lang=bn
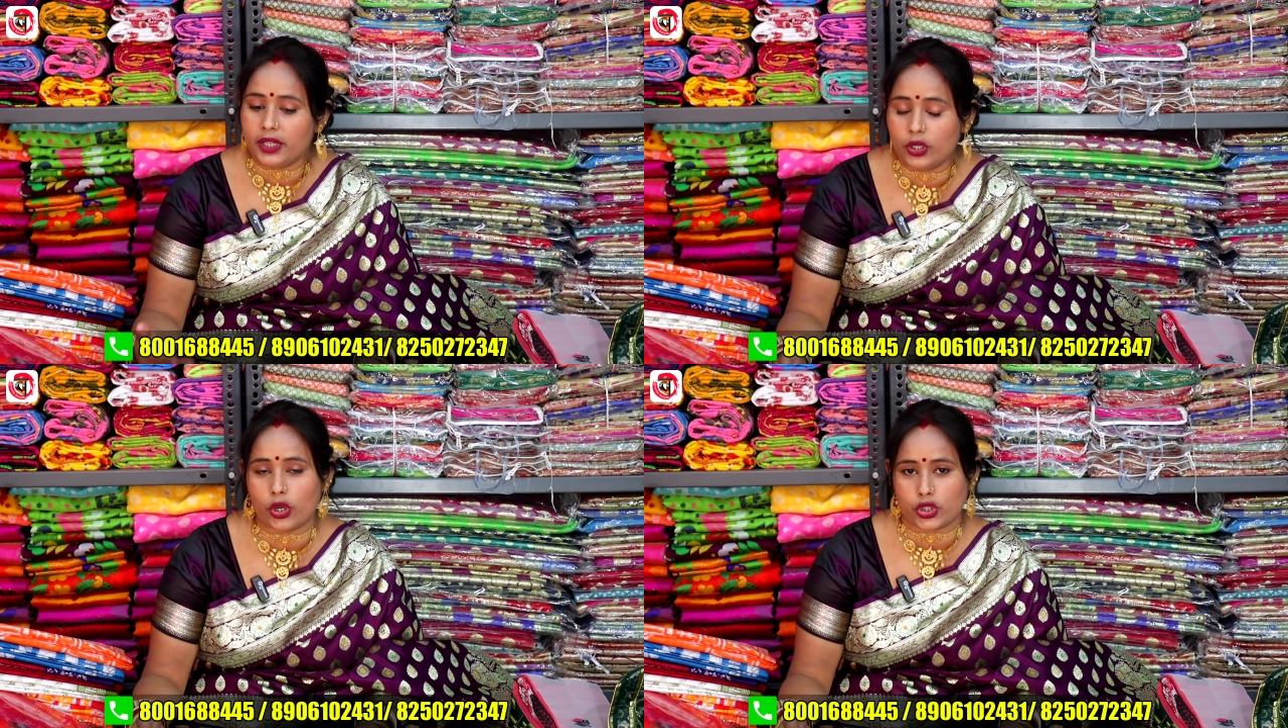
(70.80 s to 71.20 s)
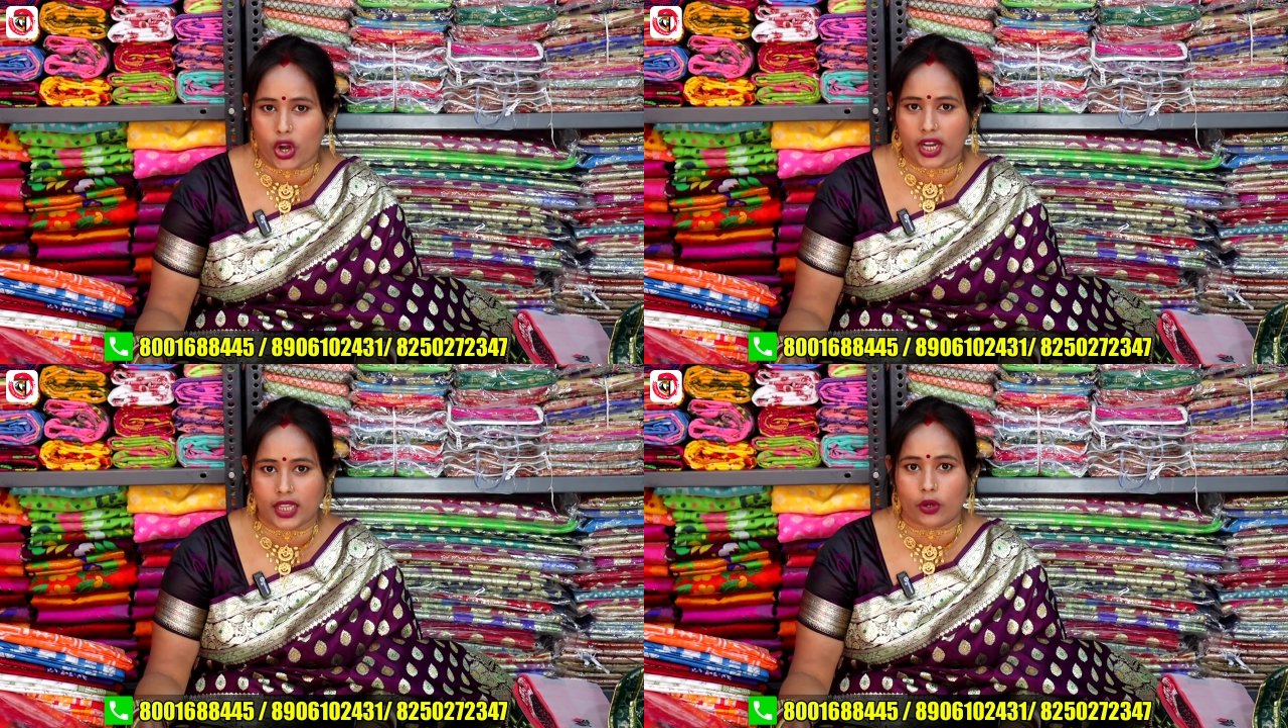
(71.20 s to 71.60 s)
ভিডিও
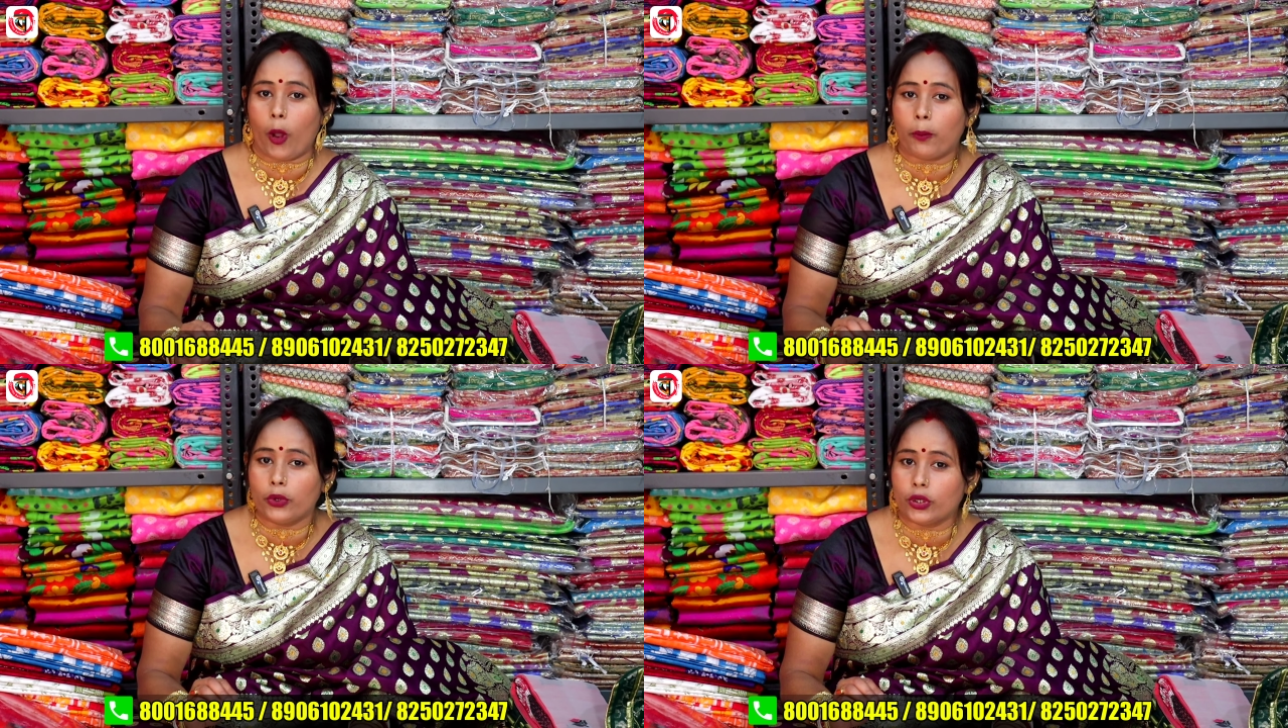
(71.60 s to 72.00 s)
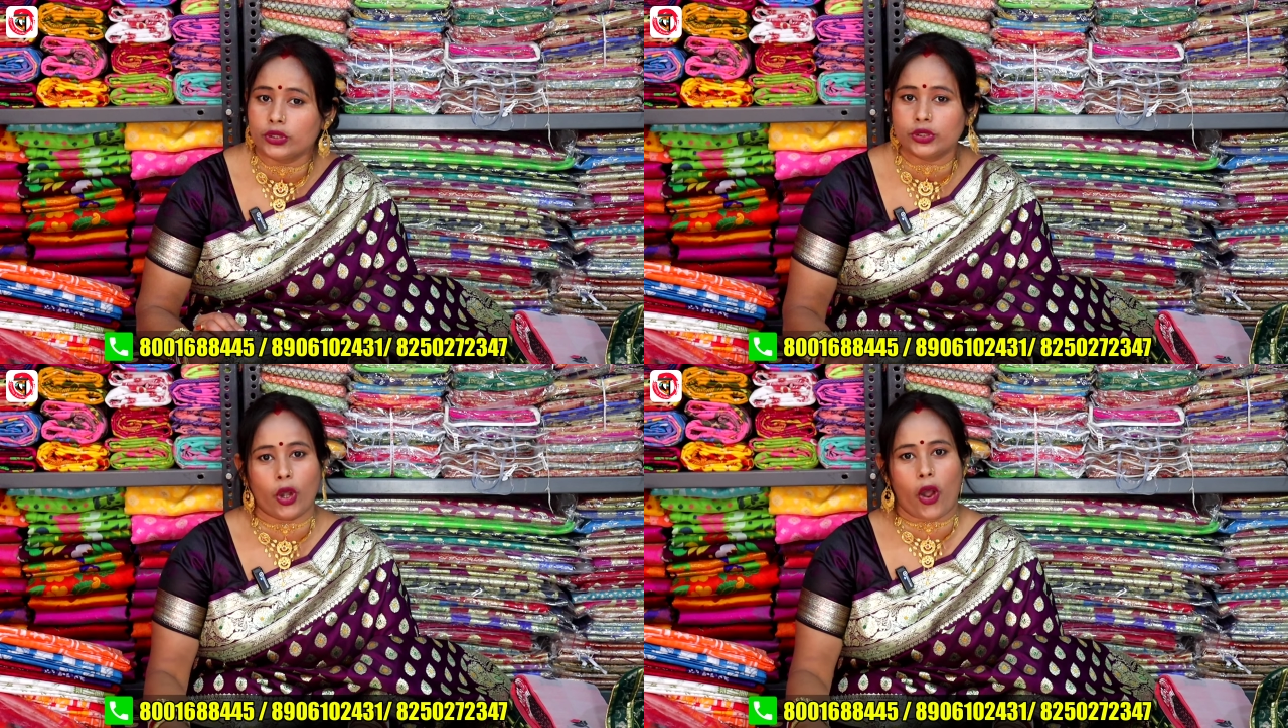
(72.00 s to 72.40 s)
সঙ্গে থাকুন
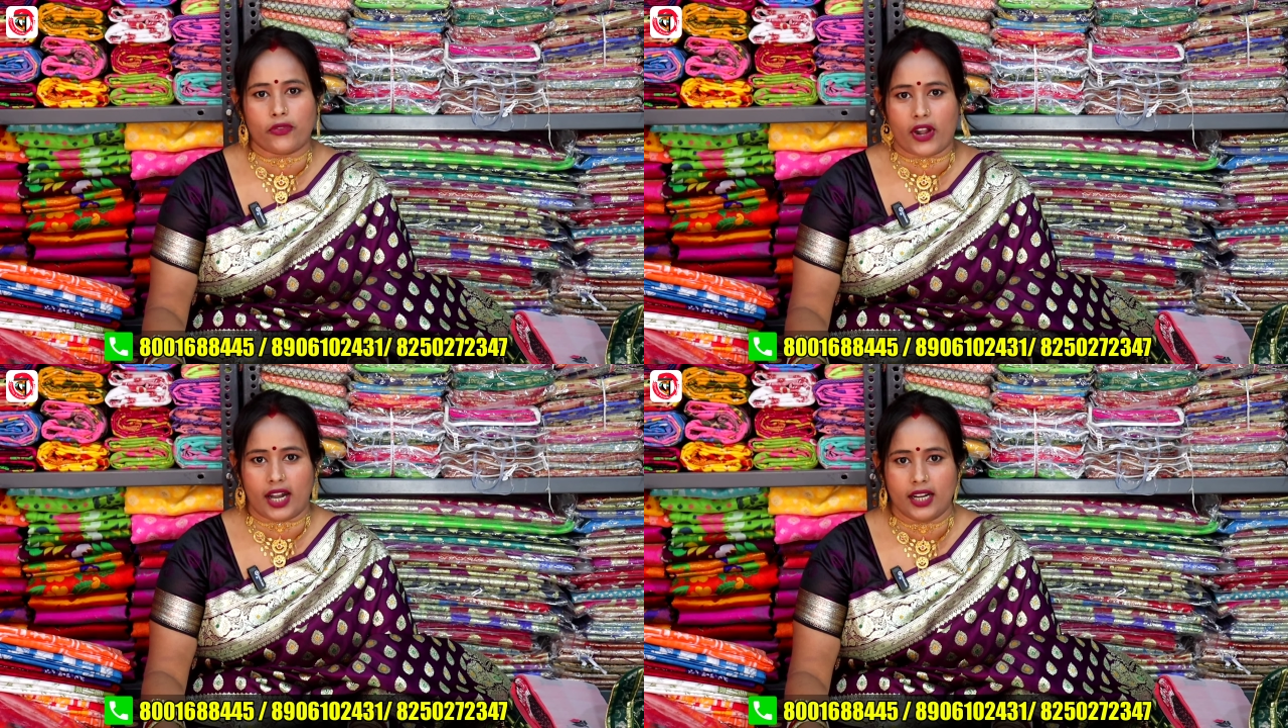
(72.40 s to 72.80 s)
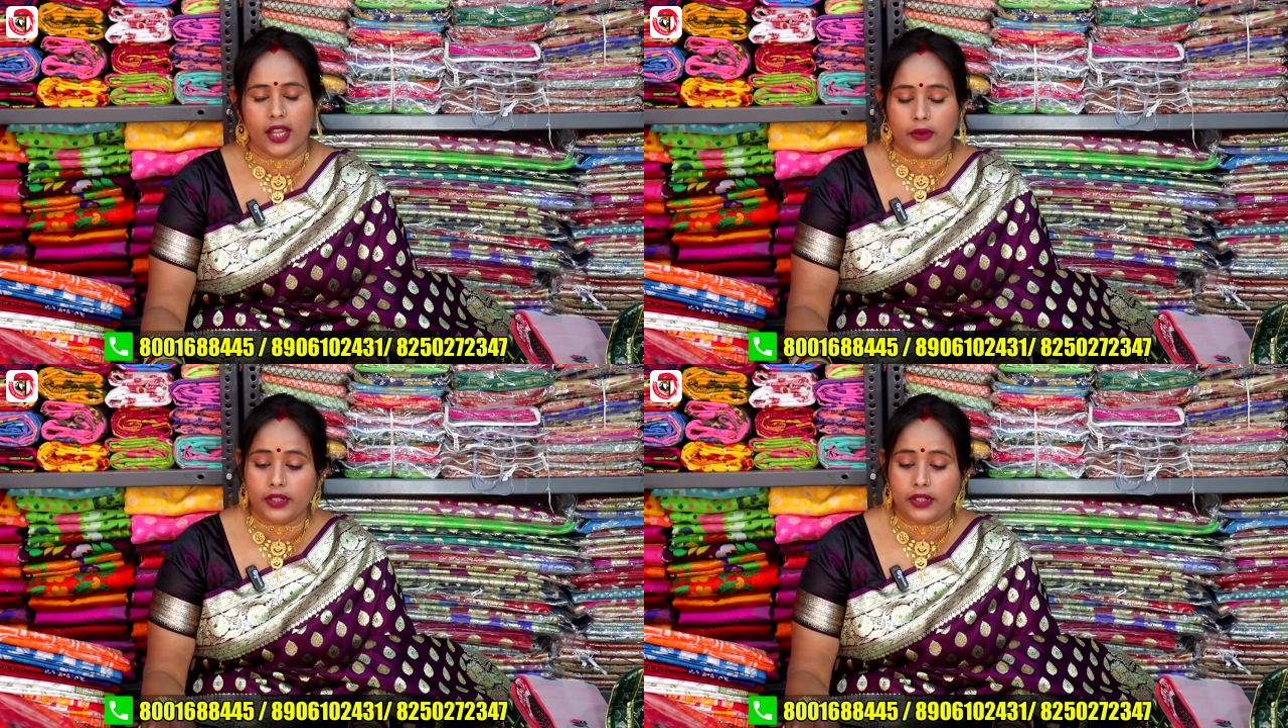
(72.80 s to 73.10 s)
অপুরন্ত অফার